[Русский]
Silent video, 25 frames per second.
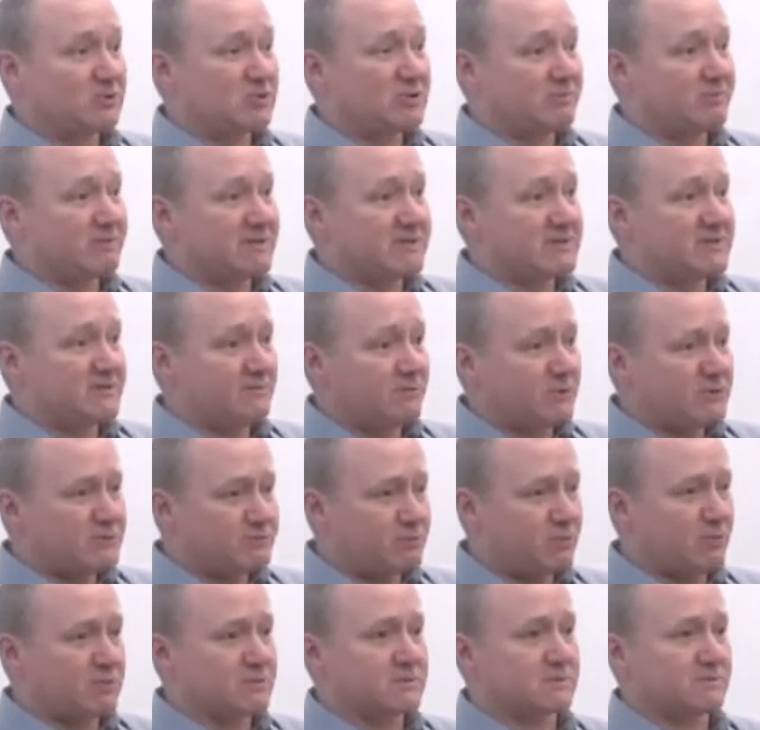для того, чтобы
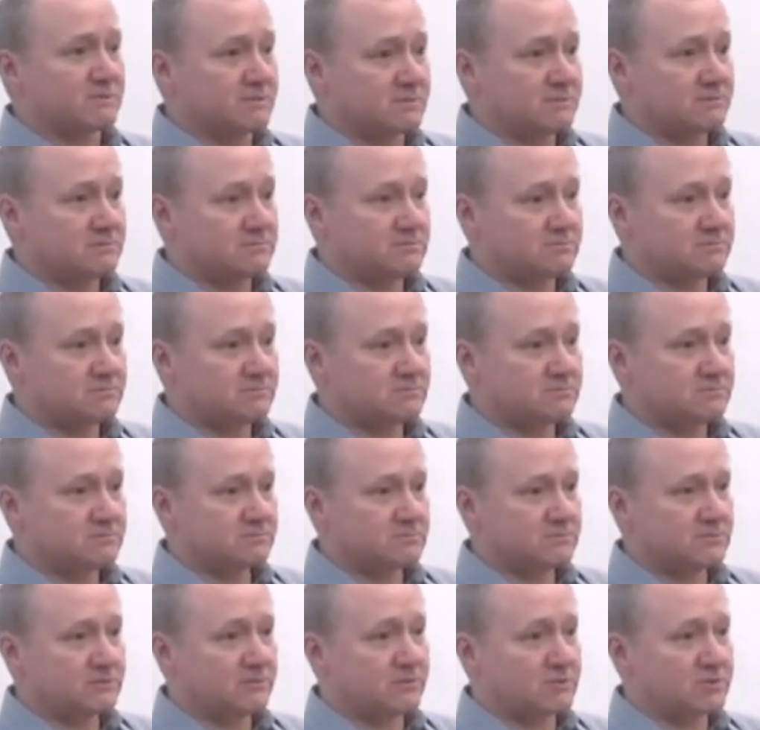его использовать.
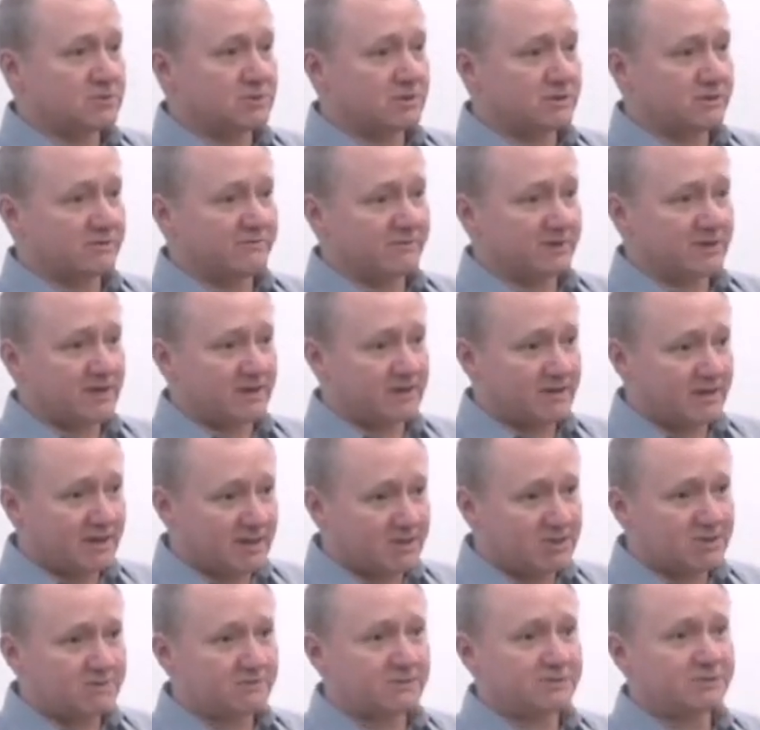Нужно
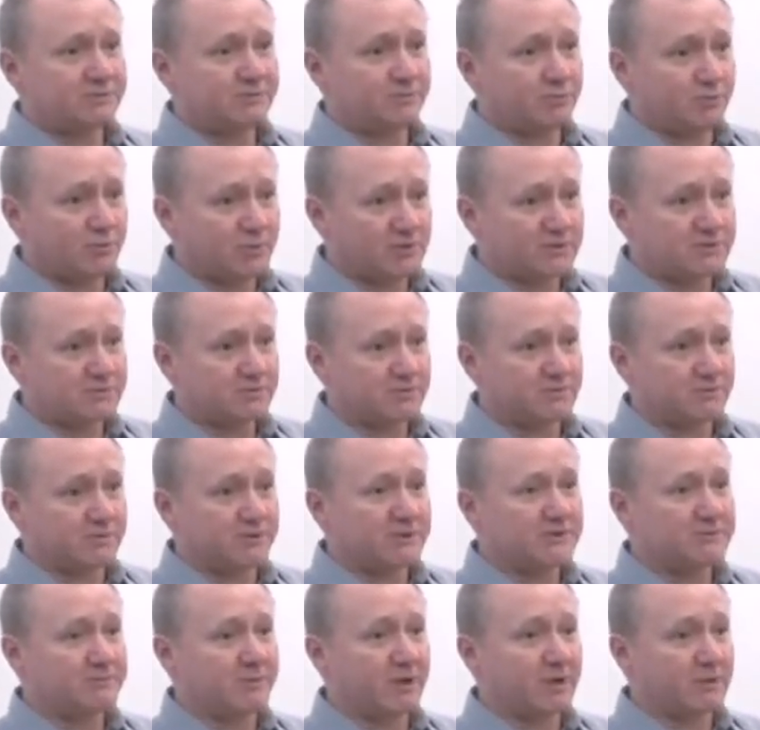выколачивать пользу
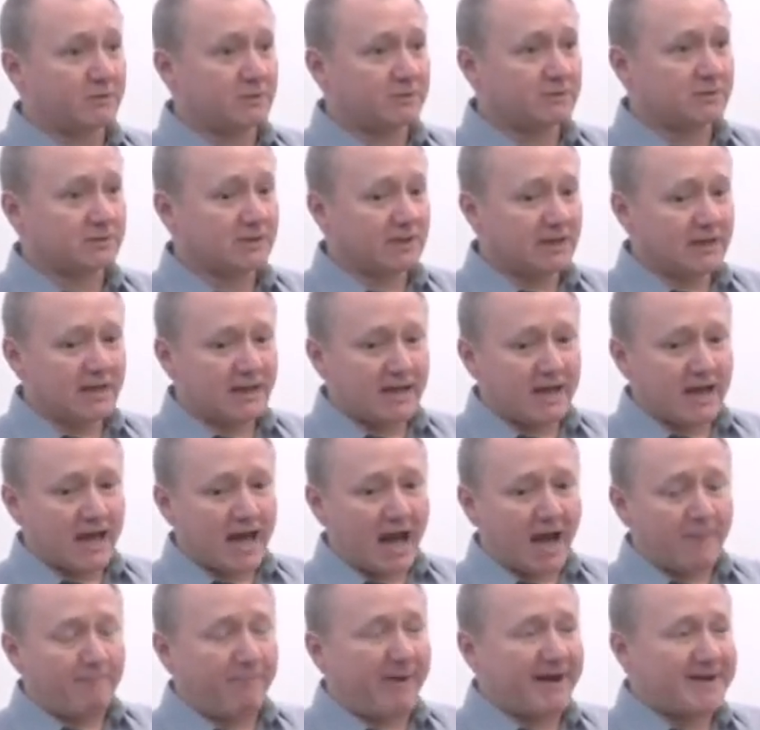из природы.
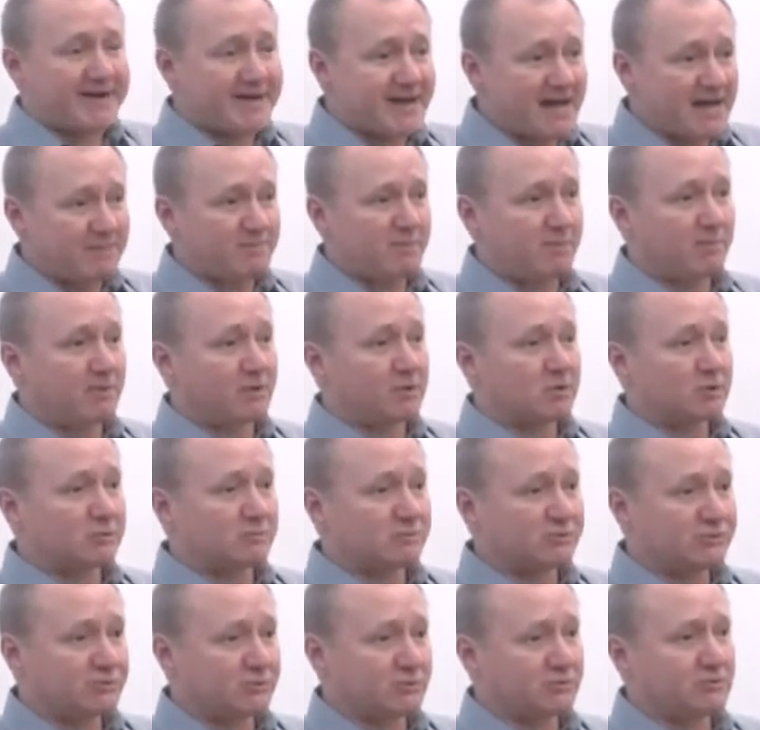А понять, по
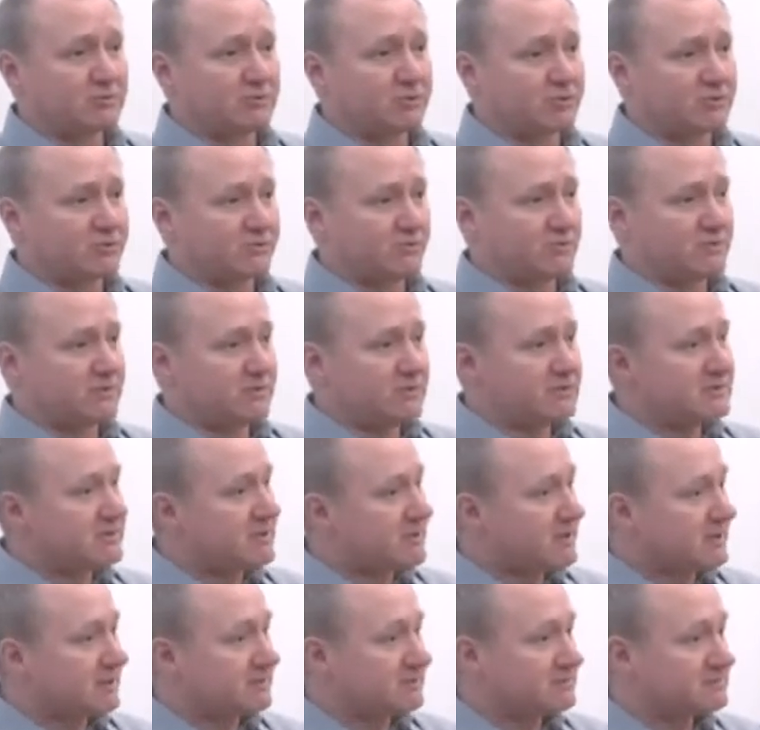большому счету, ничего
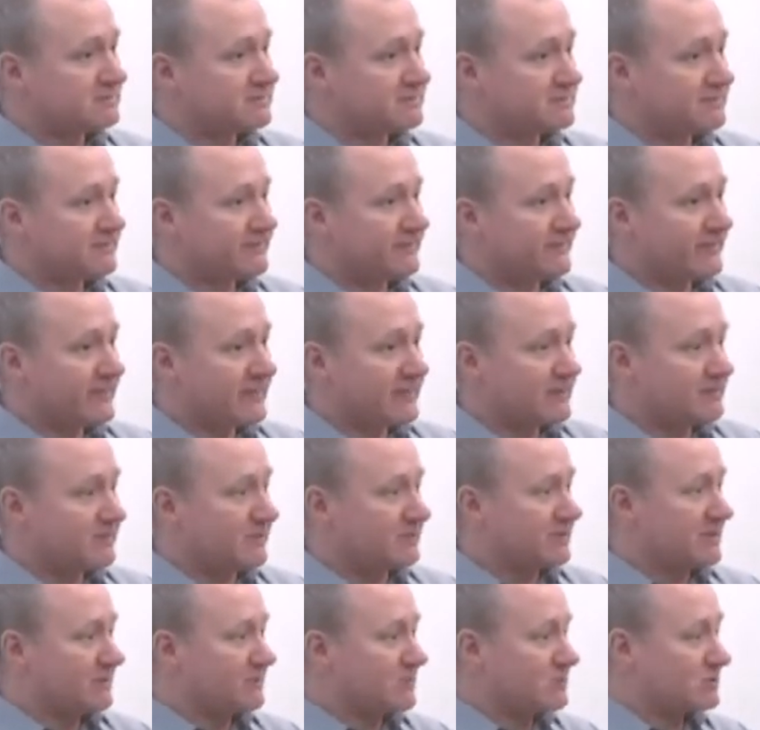нельзя,
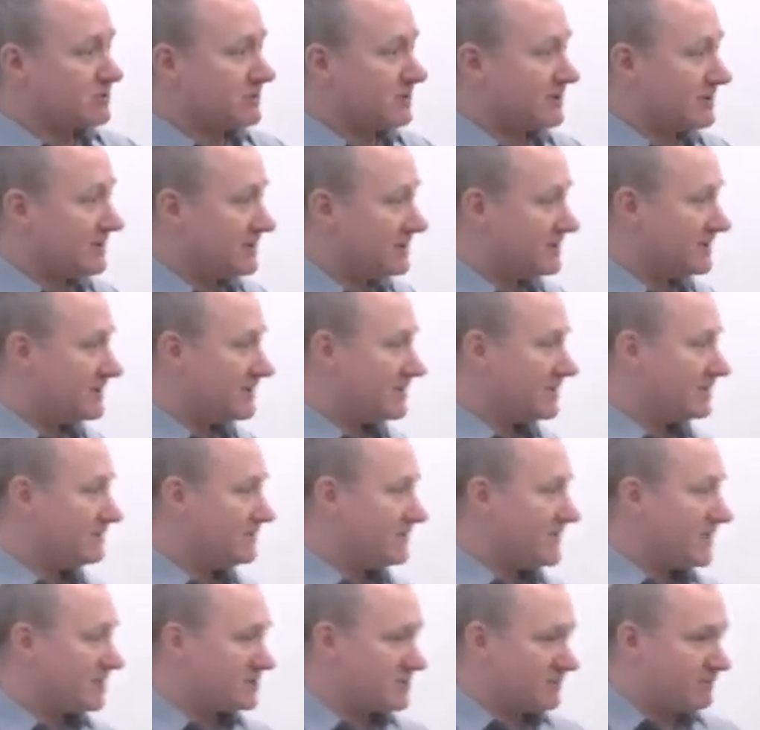потому что
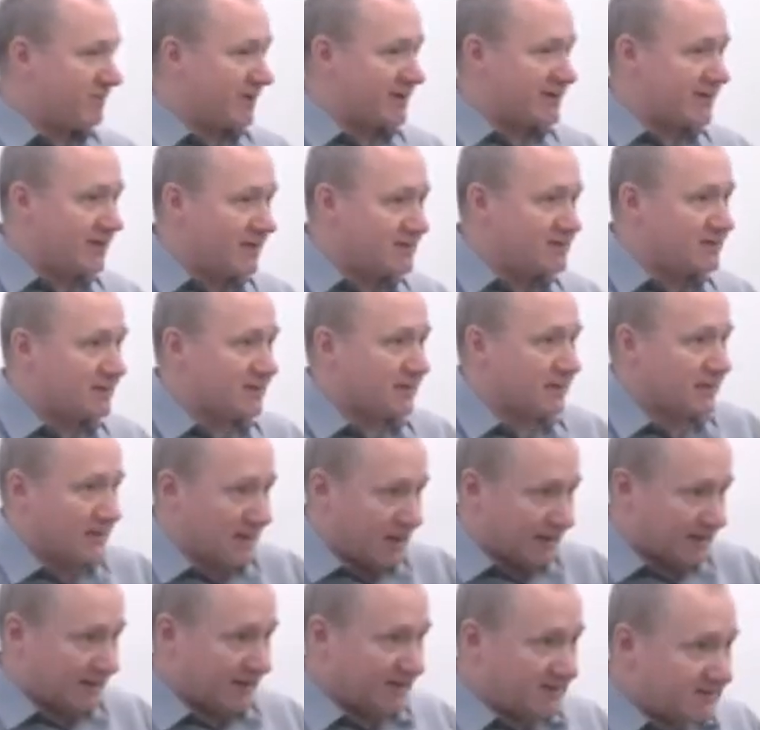наши
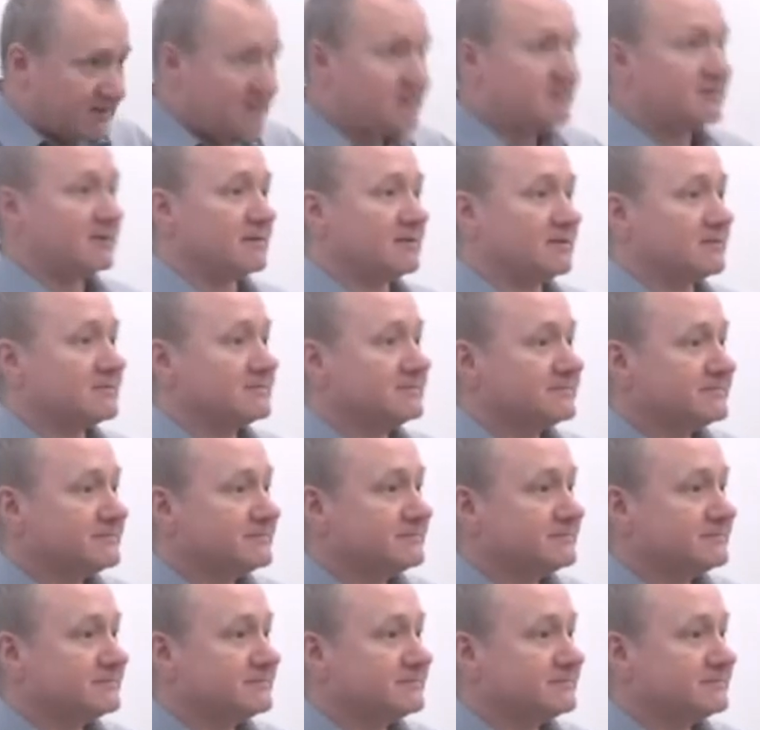понятия относительны.